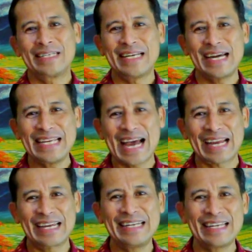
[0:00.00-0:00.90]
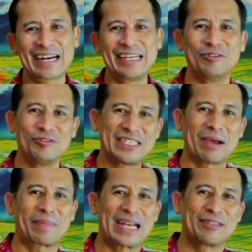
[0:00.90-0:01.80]
dia yakin yang
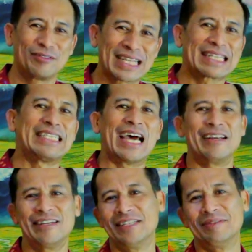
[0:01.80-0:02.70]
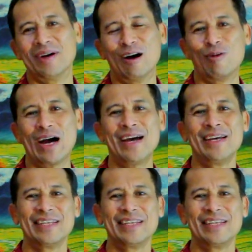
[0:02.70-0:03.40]
diucapkan itu terjadi bahwa